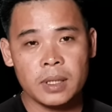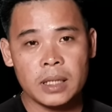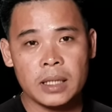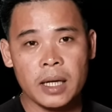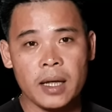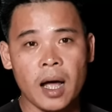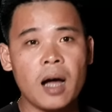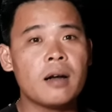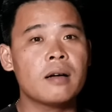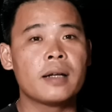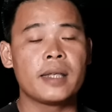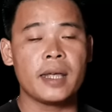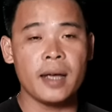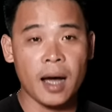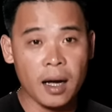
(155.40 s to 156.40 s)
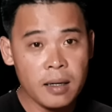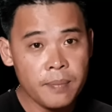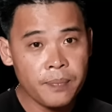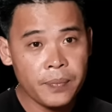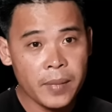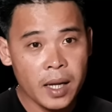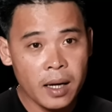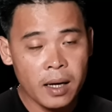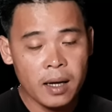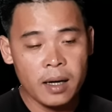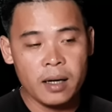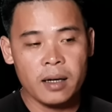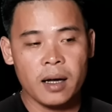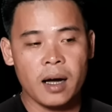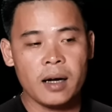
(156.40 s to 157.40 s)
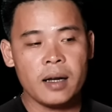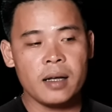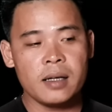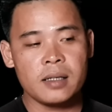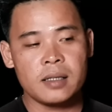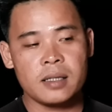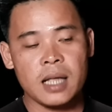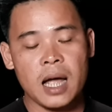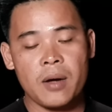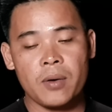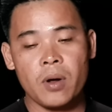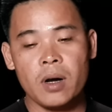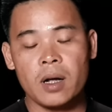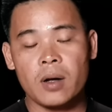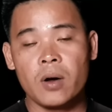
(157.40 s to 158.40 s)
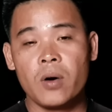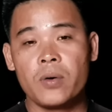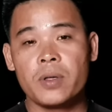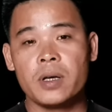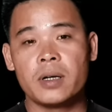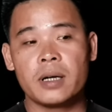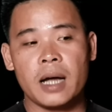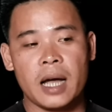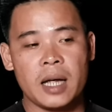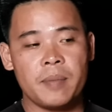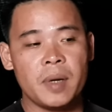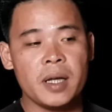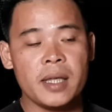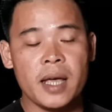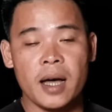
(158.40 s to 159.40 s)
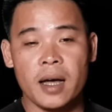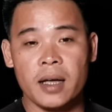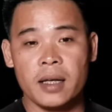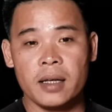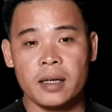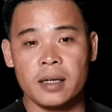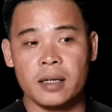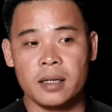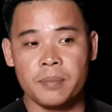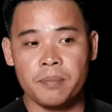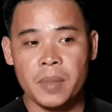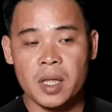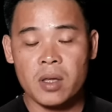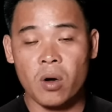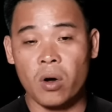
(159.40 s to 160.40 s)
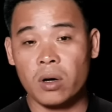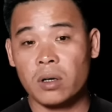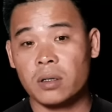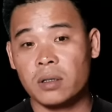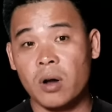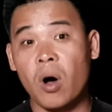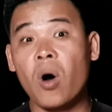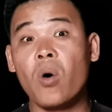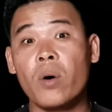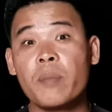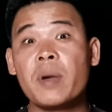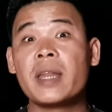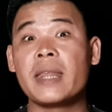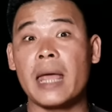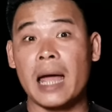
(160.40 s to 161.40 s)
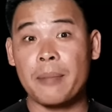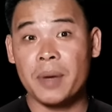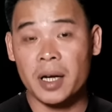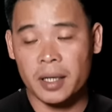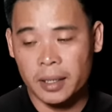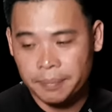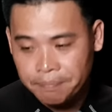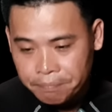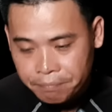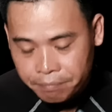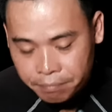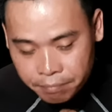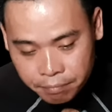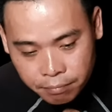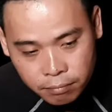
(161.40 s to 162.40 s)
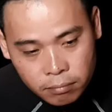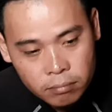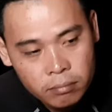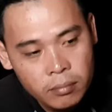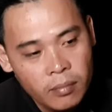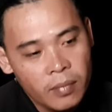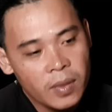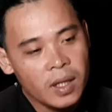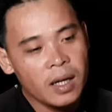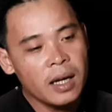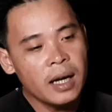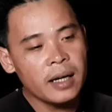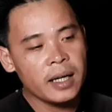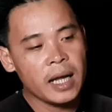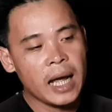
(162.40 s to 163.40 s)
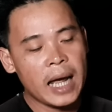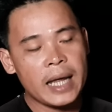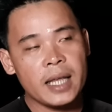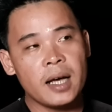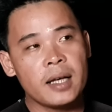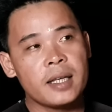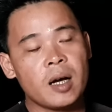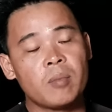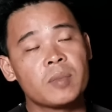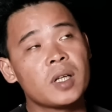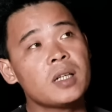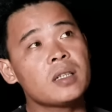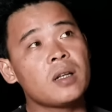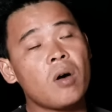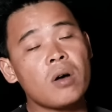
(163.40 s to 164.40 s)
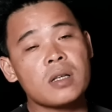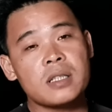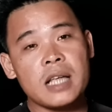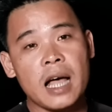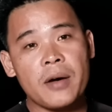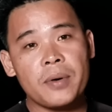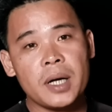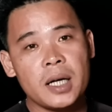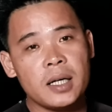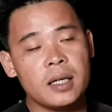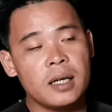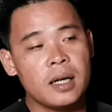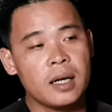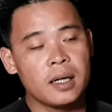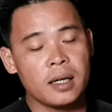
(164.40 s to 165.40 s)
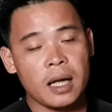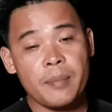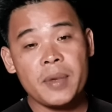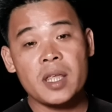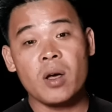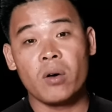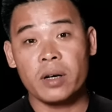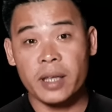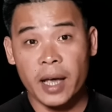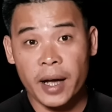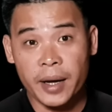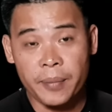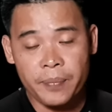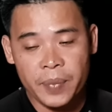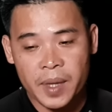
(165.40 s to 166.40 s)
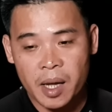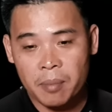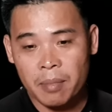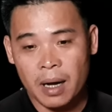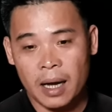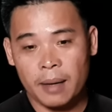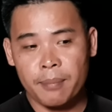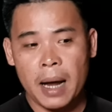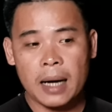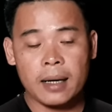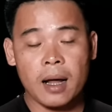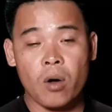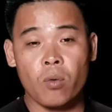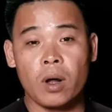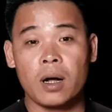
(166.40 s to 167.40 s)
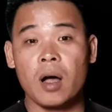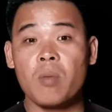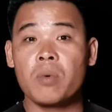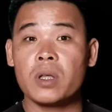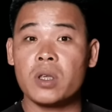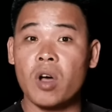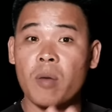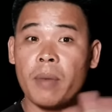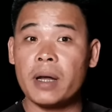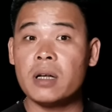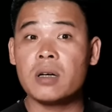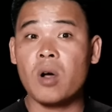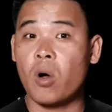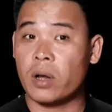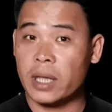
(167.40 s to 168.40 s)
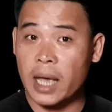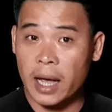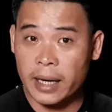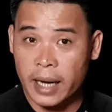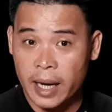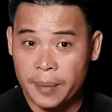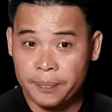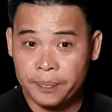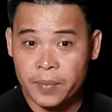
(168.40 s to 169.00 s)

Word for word: chị ở được thì chị ở đó thì sau đó là cô dượng hai mới về mới dọn đồ ở bên nhà mình á thì hai vợ chồng tính toán làm sao đó cái mới dọn về nhưng mà ban đầu là không có cho mấy đứa con về nghe